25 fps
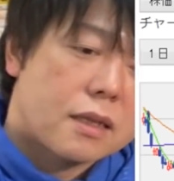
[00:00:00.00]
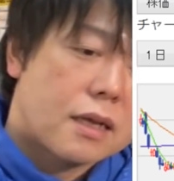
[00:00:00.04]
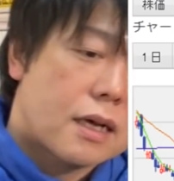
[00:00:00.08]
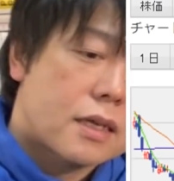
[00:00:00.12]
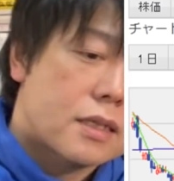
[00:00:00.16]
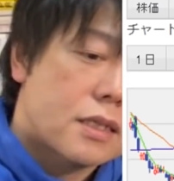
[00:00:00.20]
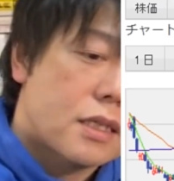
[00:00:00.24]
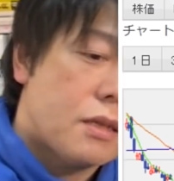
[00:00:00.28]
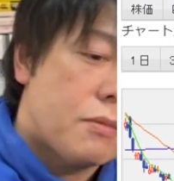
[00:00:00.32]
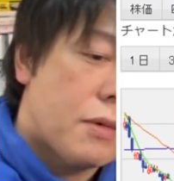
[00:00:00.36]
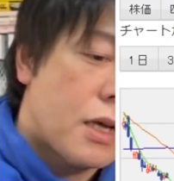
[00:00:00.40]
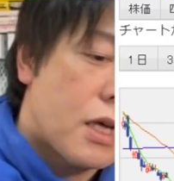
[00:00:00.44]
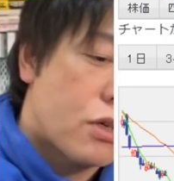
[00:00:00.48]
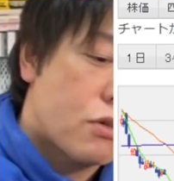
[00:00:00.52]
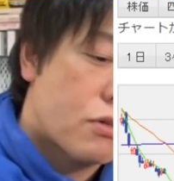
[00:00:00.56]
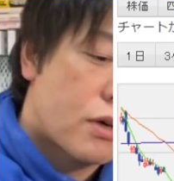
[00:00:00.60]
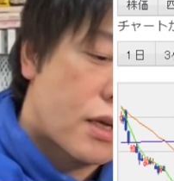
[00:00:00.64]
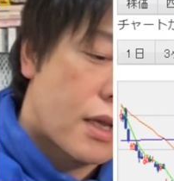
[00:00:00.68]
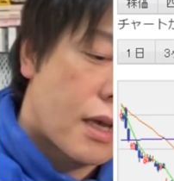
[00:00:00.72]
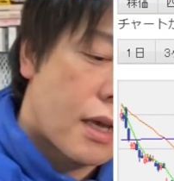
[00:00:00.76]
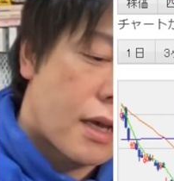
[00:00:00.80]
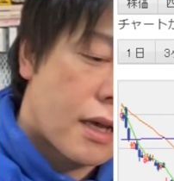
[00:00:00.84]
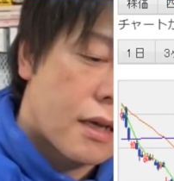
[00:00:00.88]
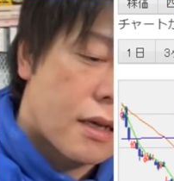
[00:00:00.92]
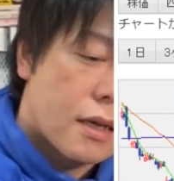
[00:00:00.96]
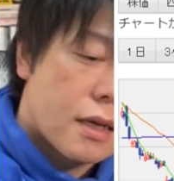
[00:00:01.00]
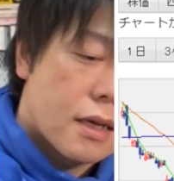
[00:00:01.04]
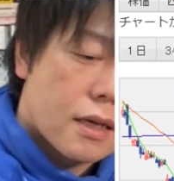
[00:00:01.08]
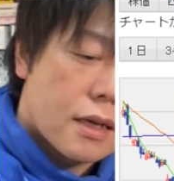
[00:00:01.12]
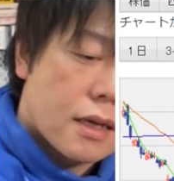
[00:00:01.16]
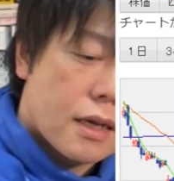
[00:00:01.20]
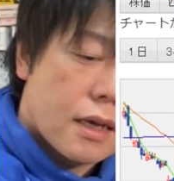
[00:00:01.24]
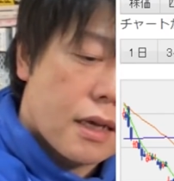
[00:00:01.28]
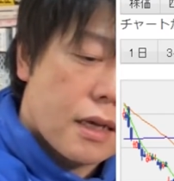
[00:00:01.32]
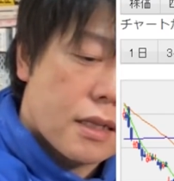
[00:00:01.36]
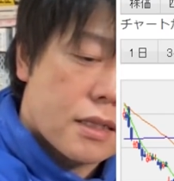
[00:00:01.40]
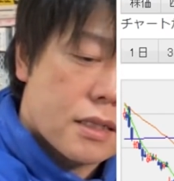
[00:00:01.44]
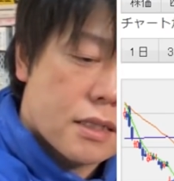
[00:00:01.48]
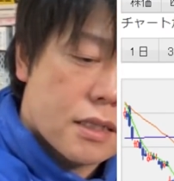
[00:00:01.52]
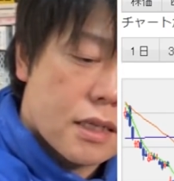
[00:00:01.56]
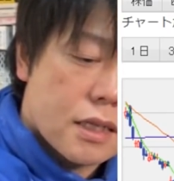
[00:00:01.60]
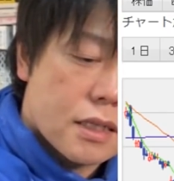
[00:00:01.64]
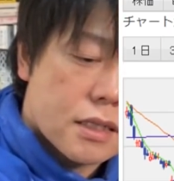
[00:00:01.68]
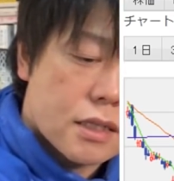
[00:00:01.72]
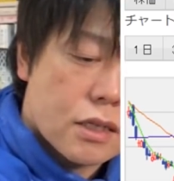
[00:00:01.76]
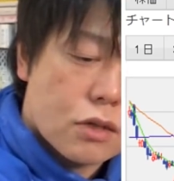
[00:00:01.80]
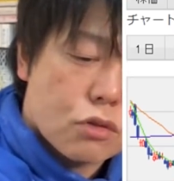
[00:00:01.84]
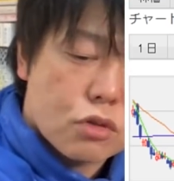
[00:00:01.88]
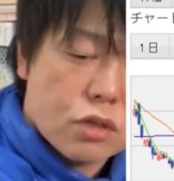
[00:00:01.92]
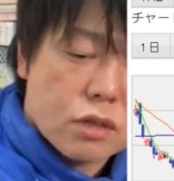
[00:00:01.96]
で、アクセルマークはね、え1
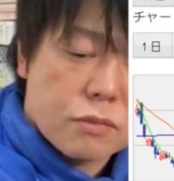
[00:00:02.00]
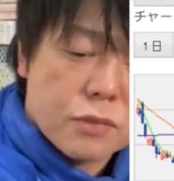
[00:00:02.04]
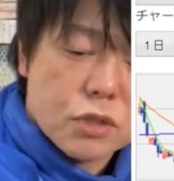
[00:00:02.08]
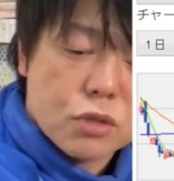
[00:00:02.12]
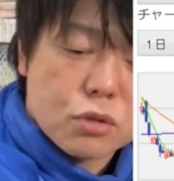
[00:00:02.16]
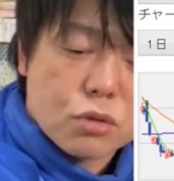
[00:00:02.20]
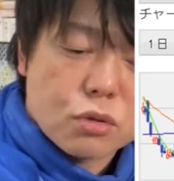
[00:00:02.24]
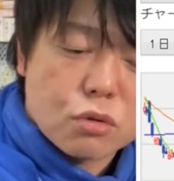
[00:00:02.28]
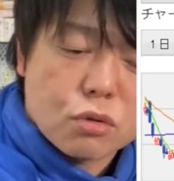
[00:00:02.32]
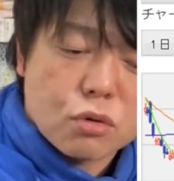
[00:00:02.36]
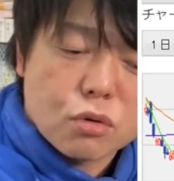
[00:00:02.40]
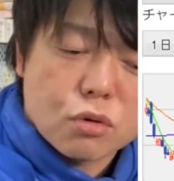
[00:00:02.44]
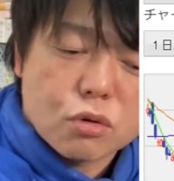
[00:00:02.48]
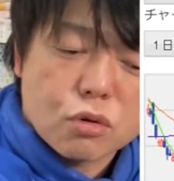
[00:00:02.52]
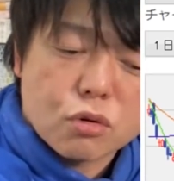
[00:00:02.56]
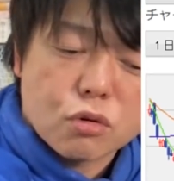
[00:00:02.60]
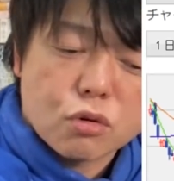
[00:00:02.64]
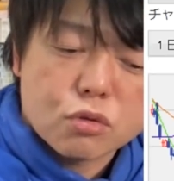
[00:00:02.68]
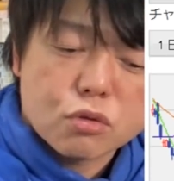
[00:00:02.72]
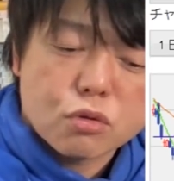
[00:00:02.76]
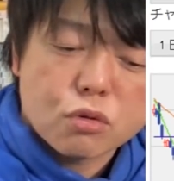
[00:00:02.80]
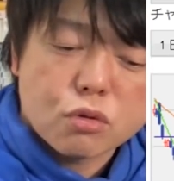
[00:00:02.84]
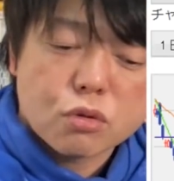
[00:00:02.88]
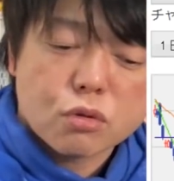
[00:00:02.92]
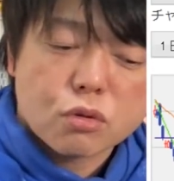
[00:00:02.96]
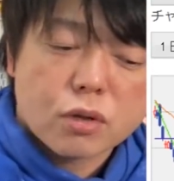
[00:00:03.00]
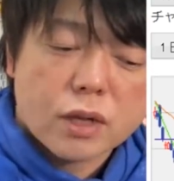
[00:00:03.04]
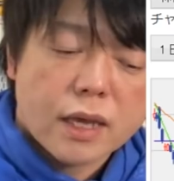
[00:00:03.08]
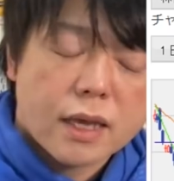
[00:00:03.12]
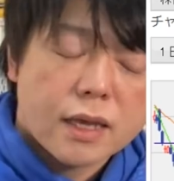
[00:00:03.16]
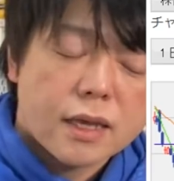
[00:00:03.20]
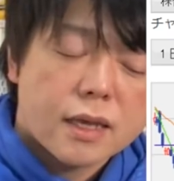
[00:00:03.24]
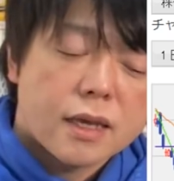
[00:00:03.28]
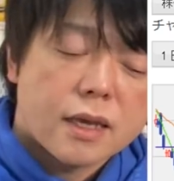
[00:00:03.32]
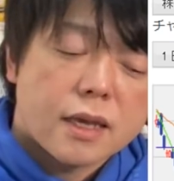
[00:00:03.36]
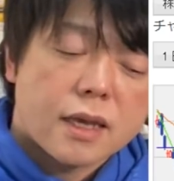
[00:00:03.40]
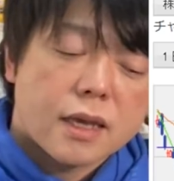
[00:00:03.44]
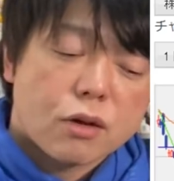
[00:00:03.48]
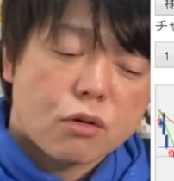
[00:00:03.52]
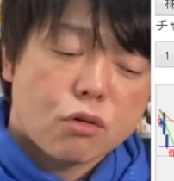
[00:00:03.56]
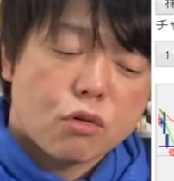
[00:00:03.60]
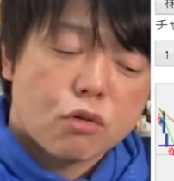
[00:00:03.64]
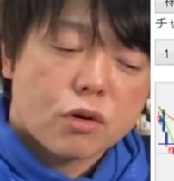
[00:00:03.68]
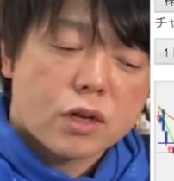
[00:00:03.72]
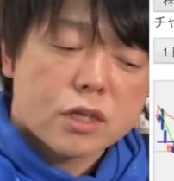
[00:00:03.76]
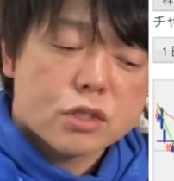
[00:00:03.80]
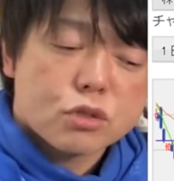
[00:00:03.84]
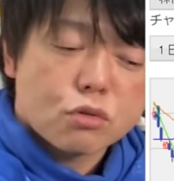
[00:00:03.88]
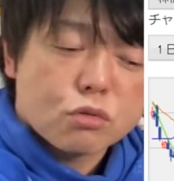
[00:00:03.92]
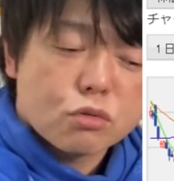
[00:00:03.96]
年チャートで見ると、ほとんどね、え
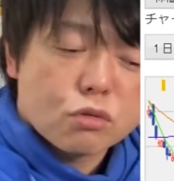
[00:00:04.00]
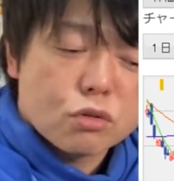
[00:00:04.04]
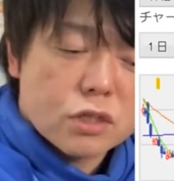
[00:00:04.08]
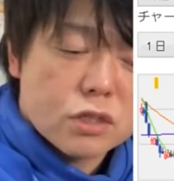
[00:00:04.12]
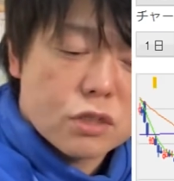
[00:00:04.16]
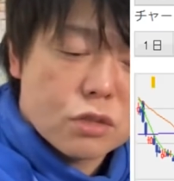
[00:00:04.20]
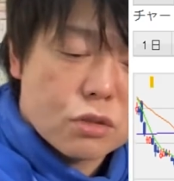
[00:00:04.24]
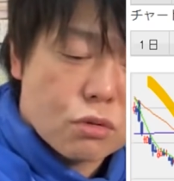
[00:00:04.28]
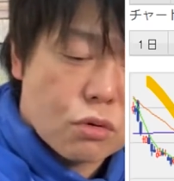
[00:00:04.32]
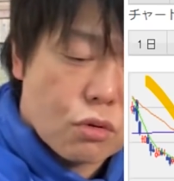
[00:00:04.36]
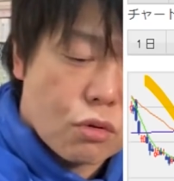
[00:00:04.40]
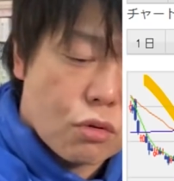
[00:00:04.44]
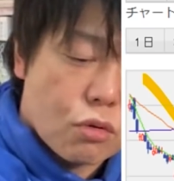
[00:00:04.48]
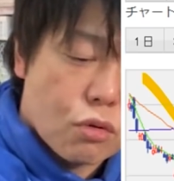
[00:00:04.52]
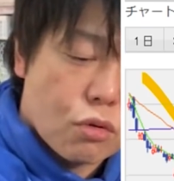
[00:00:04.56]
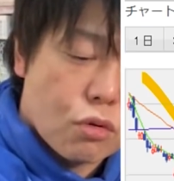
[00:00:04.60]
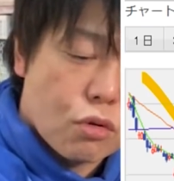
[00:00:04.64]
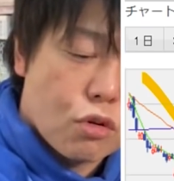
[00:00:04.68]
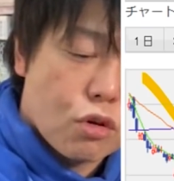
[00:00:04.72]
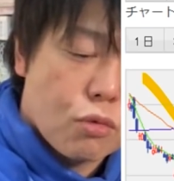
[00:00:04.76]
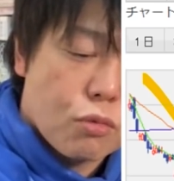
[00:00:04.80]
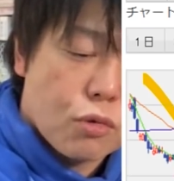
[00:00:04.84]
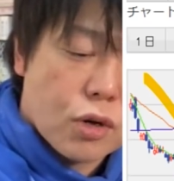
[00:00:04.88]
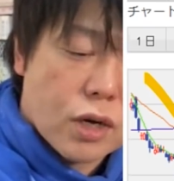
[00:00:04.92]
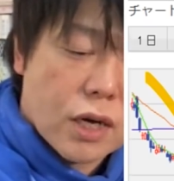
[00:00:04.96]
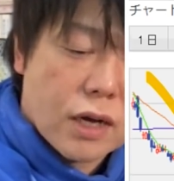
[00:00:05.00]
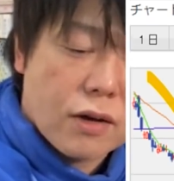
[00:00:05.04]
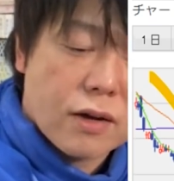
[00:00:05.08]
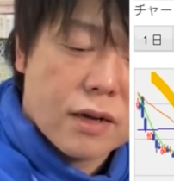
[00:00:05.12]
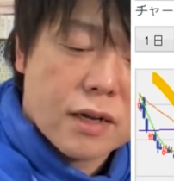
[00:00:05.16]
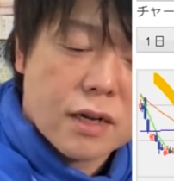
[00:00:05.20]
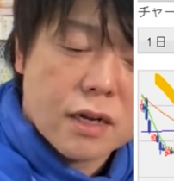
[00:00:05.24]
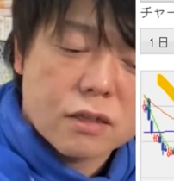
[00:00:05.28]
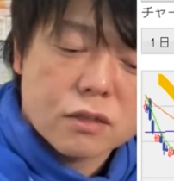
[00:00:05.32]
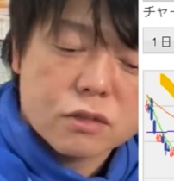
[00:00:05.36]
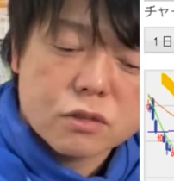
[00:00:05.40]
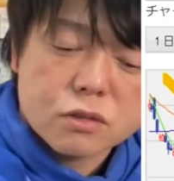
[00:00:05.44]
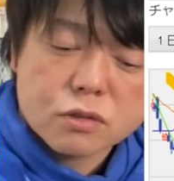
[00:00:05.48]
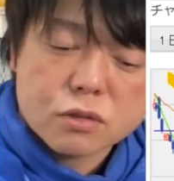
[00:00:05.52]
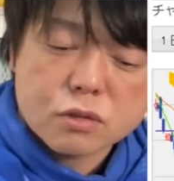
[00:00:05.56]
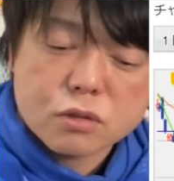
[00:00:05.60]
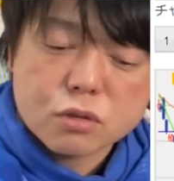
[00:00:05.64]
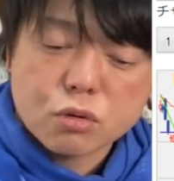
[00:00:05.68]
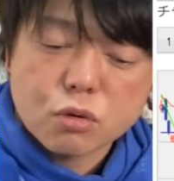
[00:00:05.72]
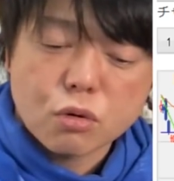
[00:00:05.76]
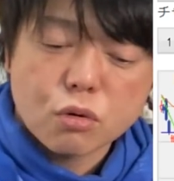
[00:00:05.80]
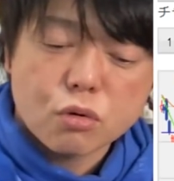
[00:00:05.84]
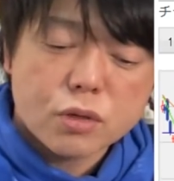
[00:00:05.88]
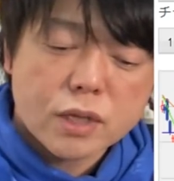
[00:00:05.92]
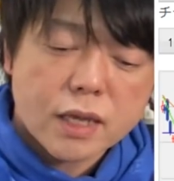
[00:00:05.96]
コーナーショック時とほぼ変わらず、
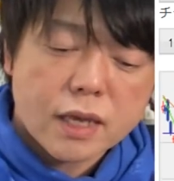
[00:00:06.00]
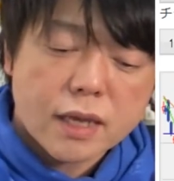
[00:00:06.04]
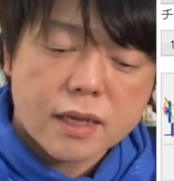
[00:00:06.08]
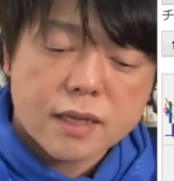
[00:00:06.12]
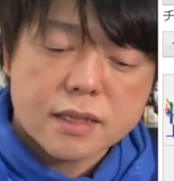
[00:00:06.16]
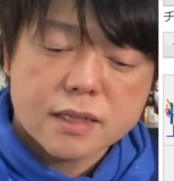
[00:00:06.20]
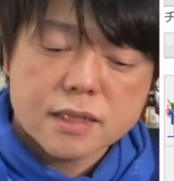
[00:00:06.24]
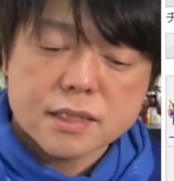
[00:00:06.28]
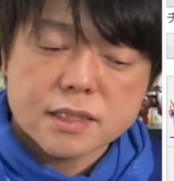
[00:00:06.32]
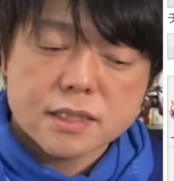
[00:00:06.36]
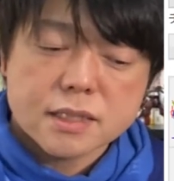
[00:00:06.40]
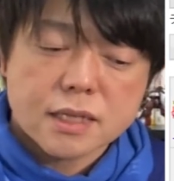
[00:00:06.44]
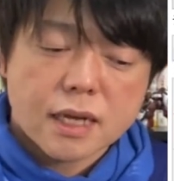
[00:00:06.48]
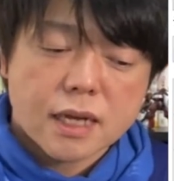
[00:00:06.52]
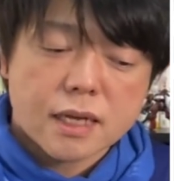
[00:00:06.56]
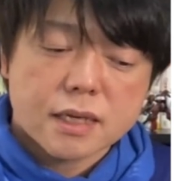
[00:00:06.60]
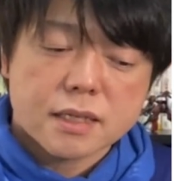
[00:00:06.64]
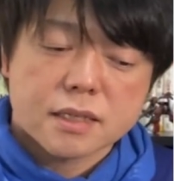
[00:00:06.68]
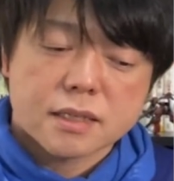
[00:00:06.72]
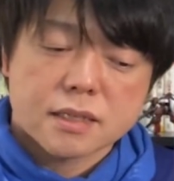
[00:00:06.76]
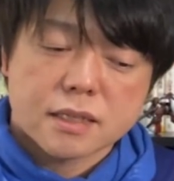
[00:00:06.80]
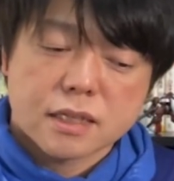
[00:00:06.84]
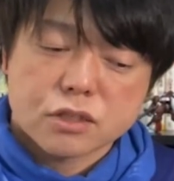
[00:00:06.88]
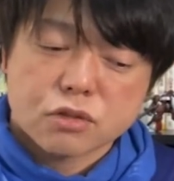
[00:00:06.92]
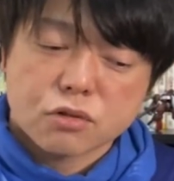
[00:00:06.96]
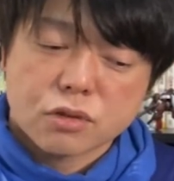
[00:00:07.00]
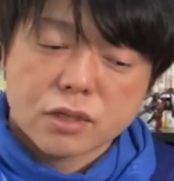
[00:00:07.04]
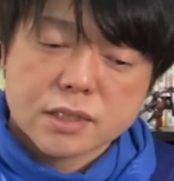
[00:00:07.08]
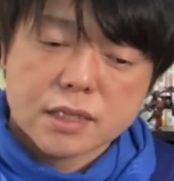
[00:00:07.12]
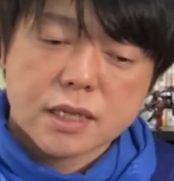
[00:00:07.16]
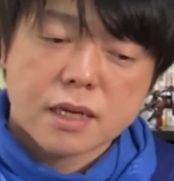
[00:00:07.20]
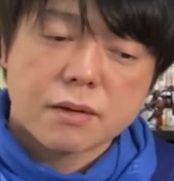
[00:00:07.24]
同値に近いですよね。